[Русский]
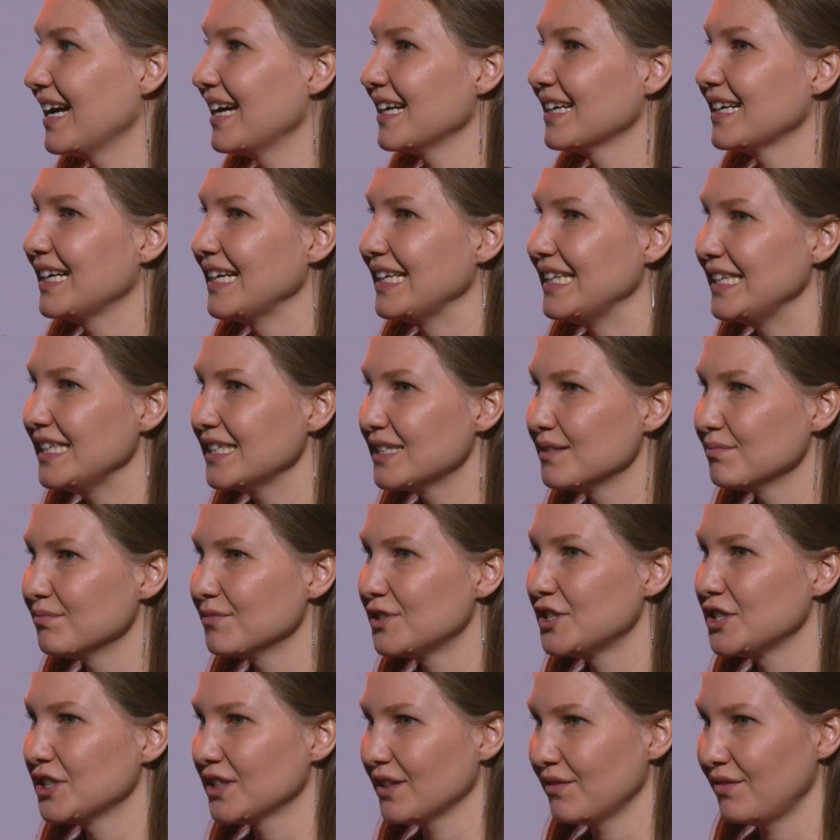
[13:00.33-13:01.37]
организм
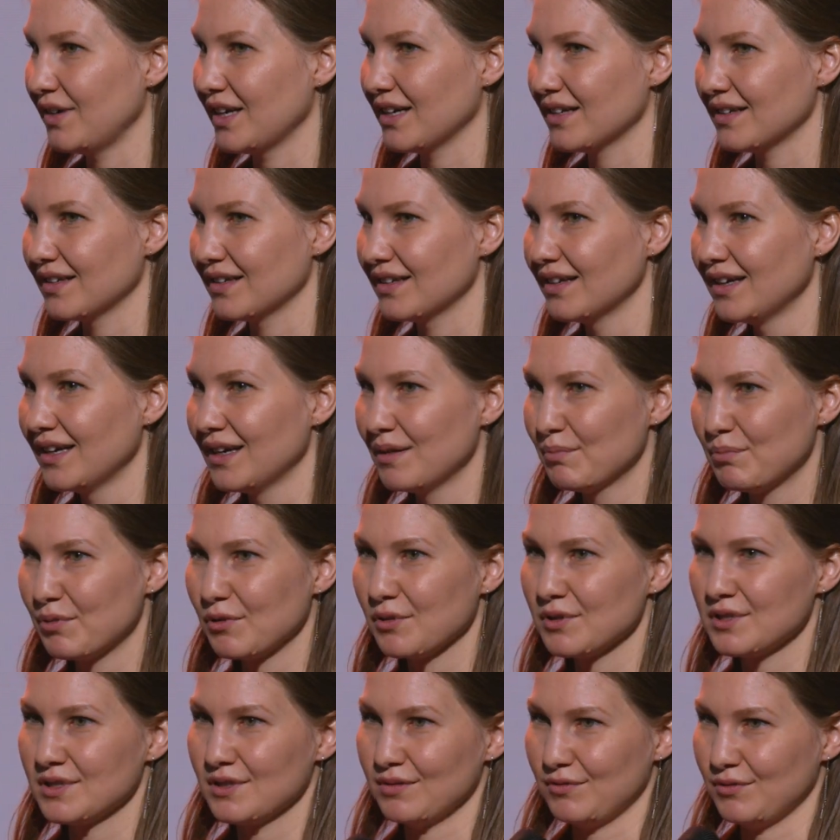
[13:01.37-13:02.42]
человека.
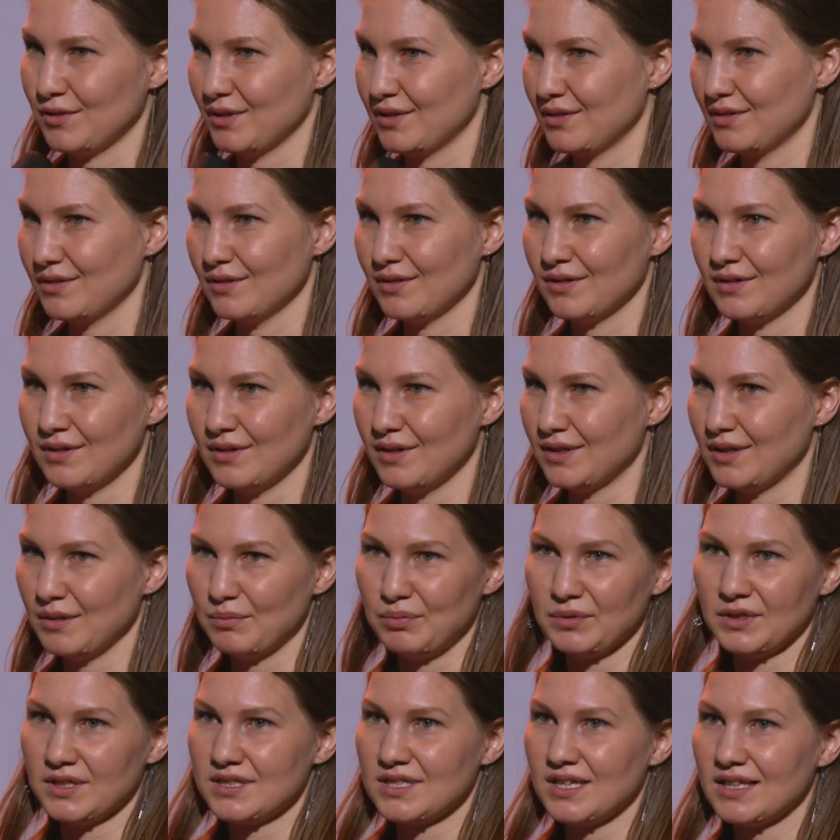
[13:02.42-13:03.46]
Просто вот э, это
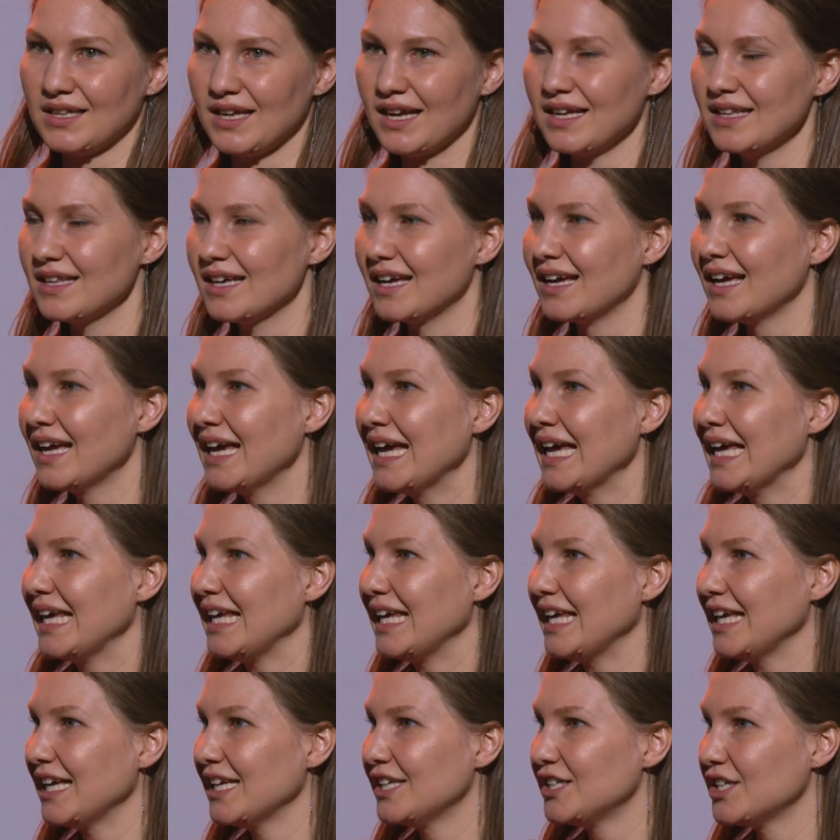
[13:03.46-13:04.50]
было задание.
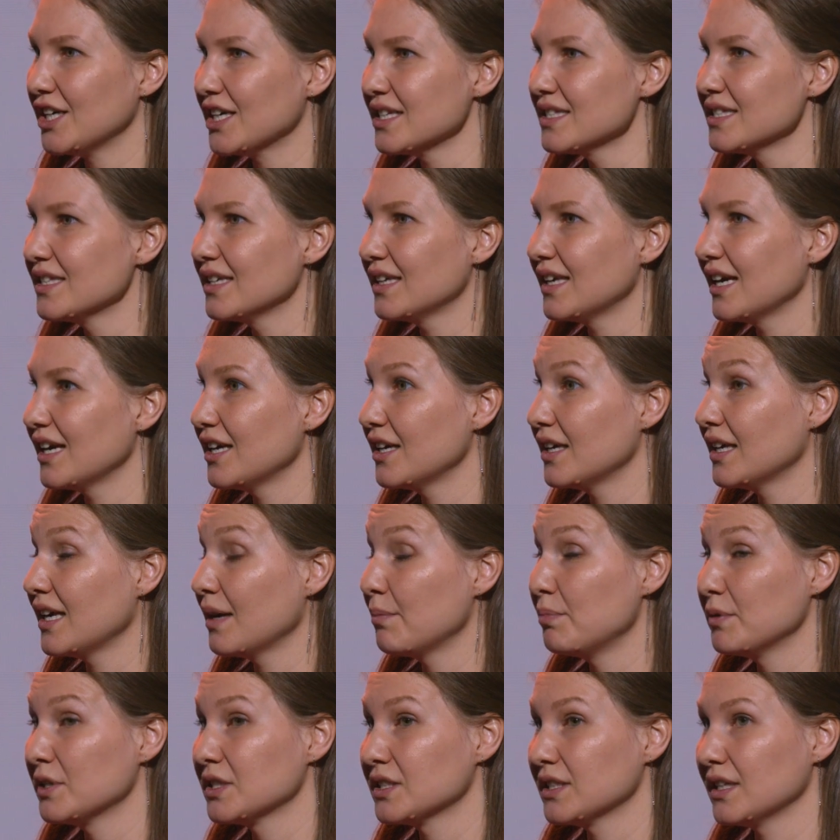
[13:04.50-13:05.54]
И честно, я, я
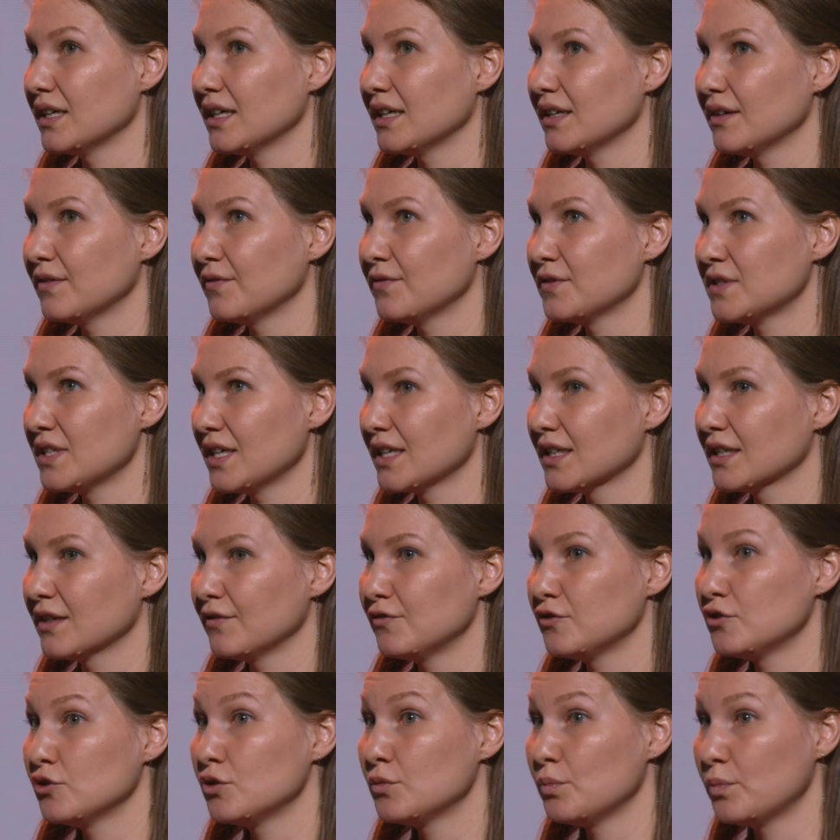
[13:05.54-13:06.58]
пришла в церковь
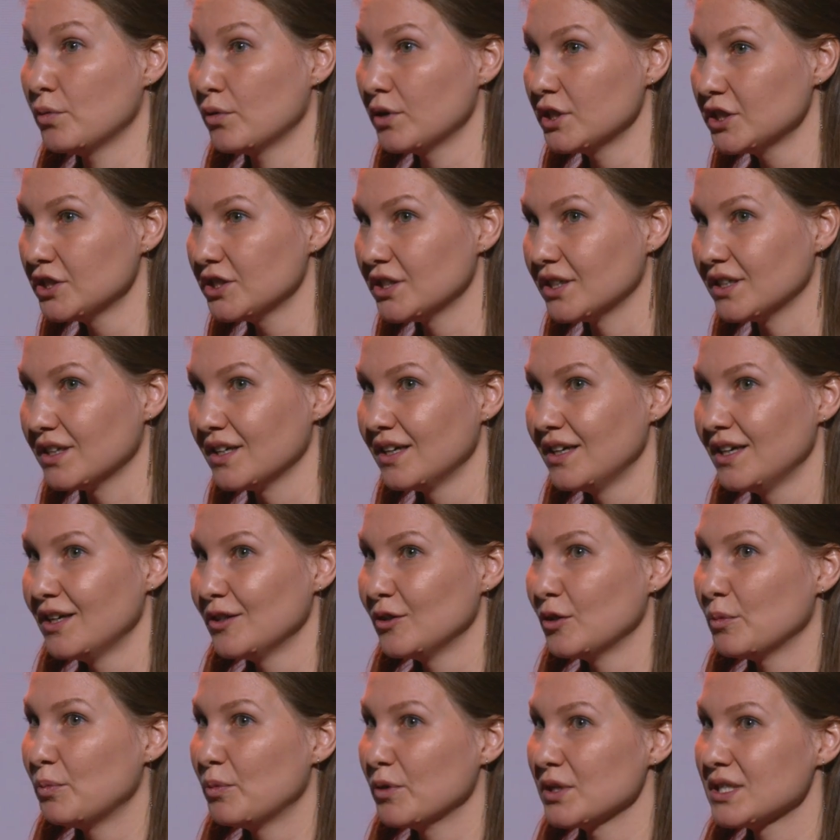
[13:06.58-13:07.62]
чуть позже,
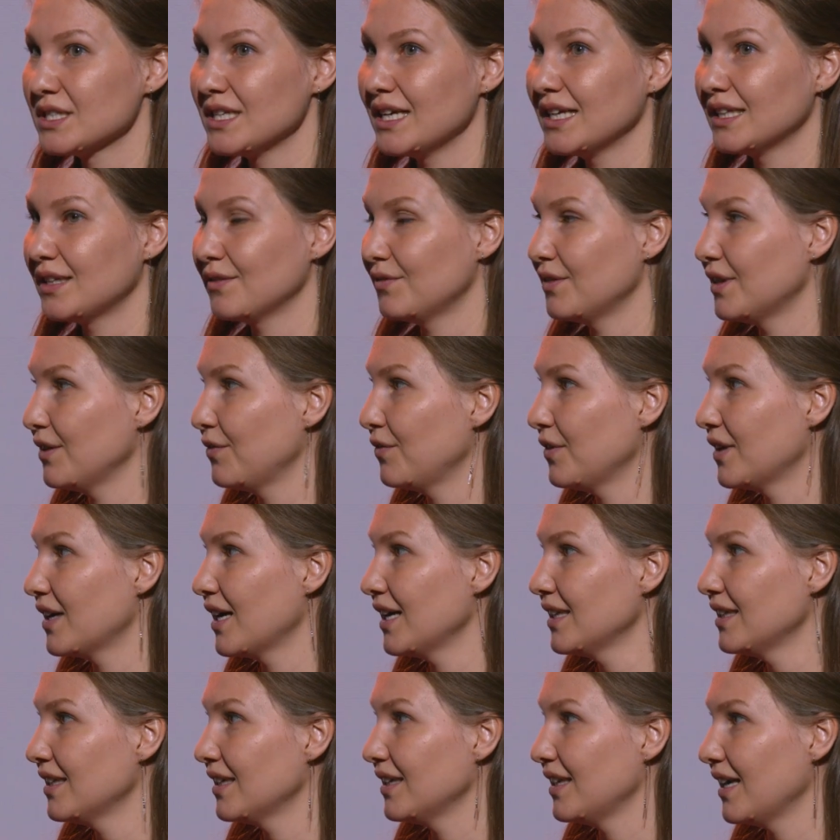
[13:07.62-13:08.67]
но после этого
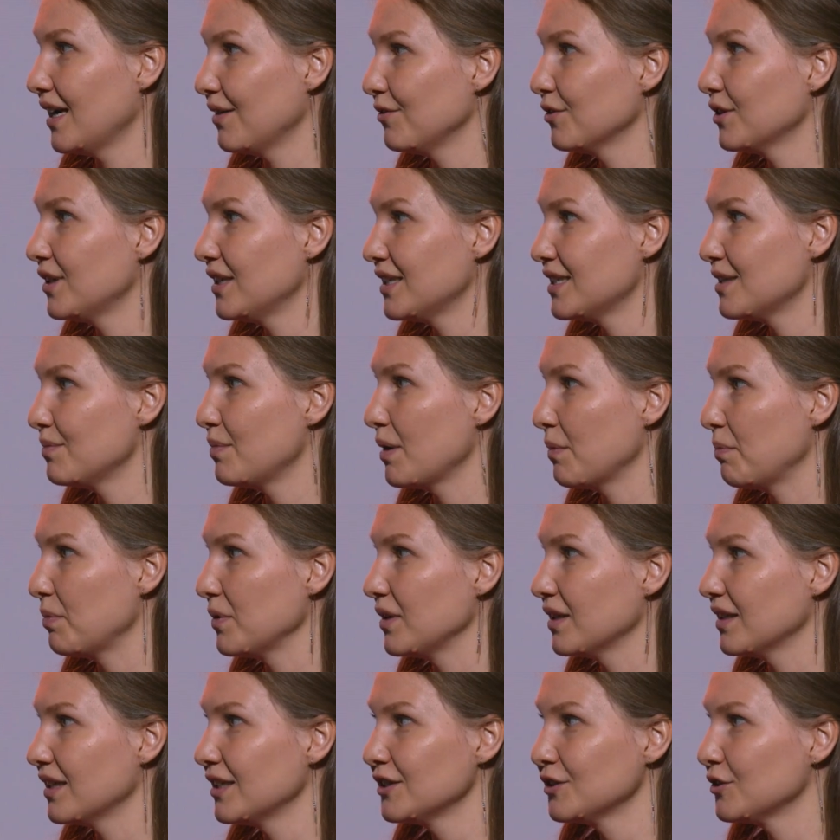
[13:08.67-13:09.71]
реферата я вот для себя
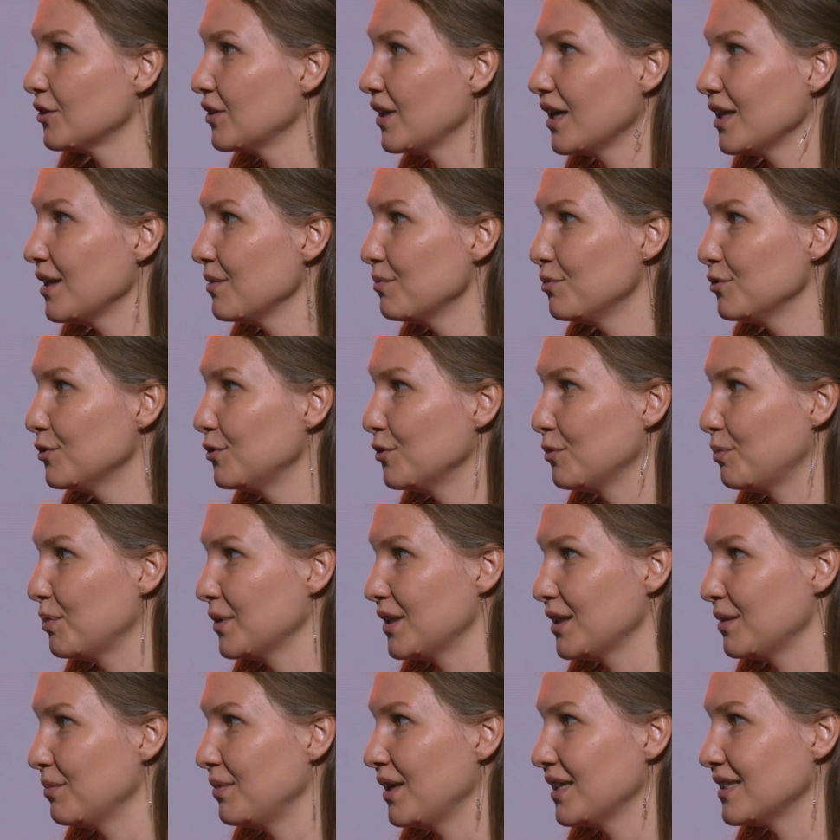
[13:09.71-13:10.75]
поняла, что я не буду
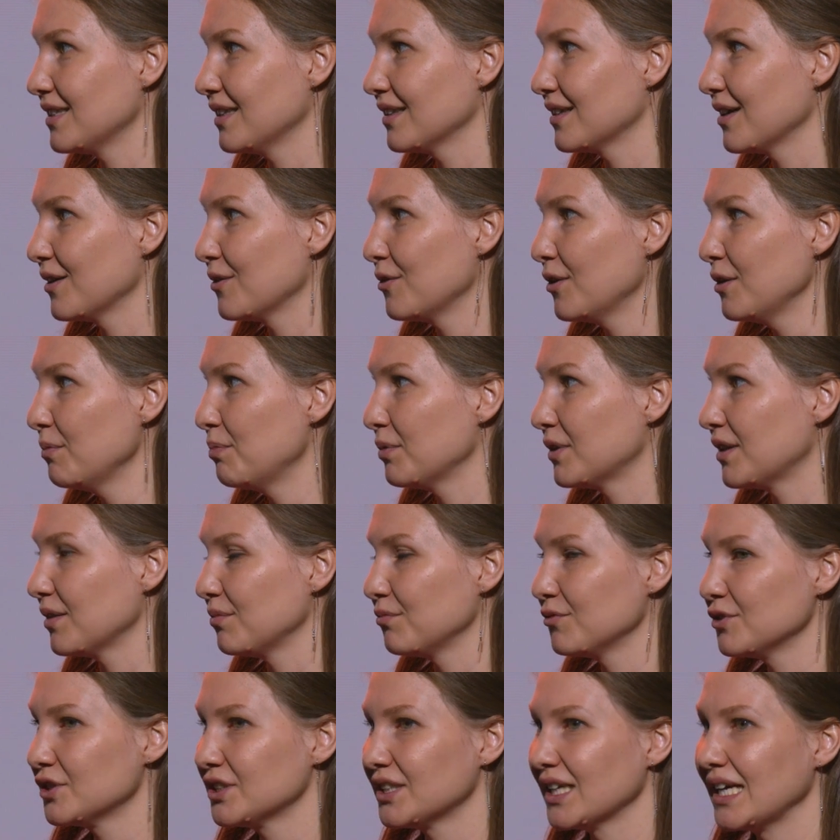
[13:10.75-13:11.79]
употреблять алкоголь,
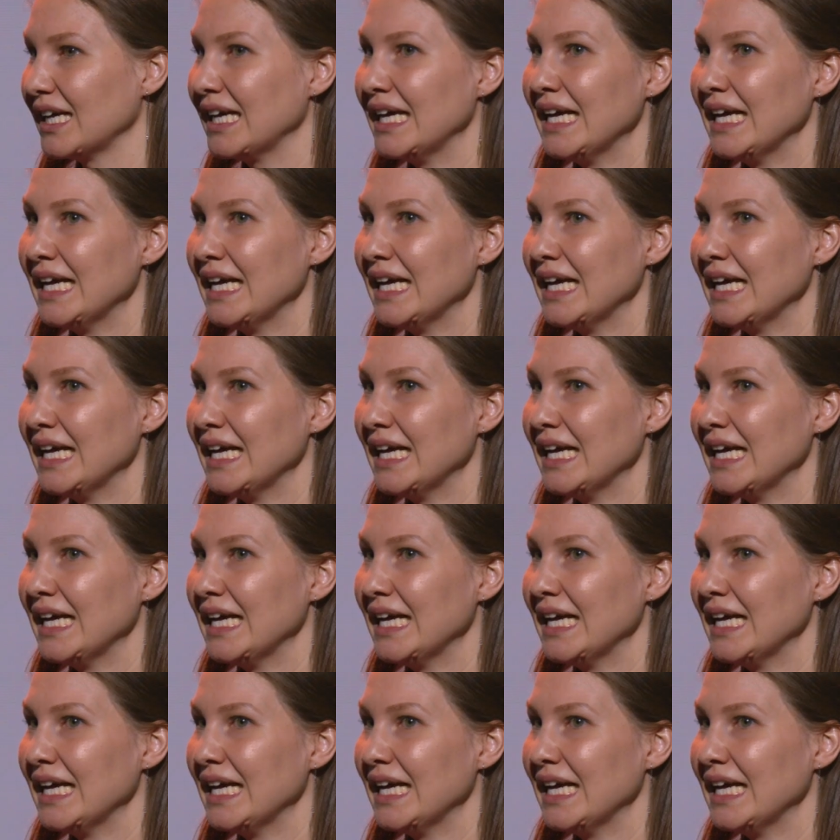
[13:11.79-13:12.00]
потому что